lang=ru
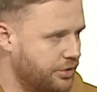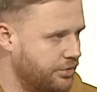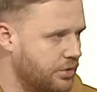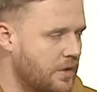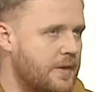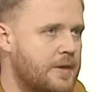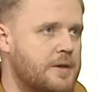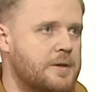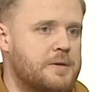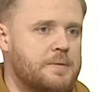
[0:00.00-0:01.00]
Да, вот школьников
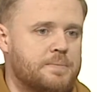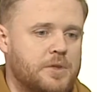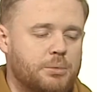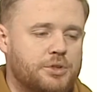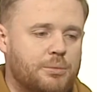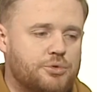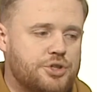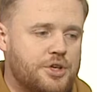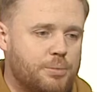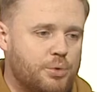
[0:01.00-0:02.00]
очень много было. Потому
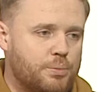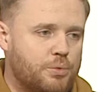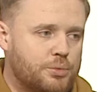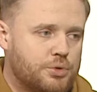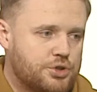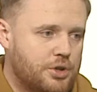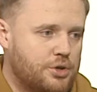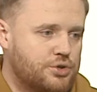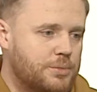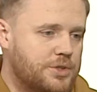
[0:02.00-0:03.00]
что я помню очень
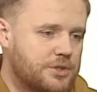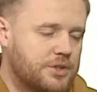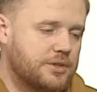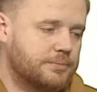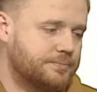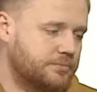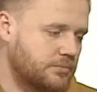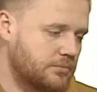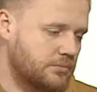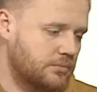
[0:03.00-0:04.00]
хорошо митинги
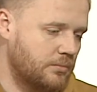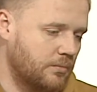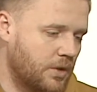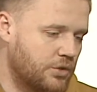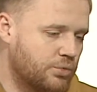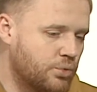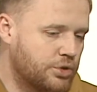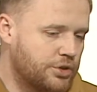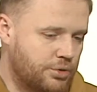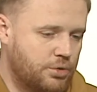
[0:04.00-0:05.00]
двух,
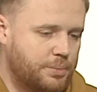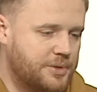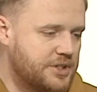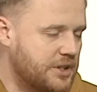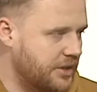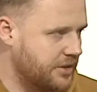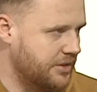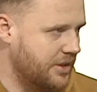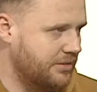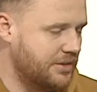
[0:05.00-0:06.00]
трех, пятилетней
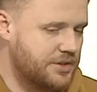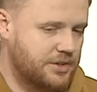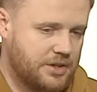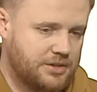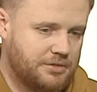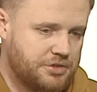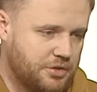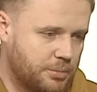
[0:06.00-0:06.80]
давности, когда в основном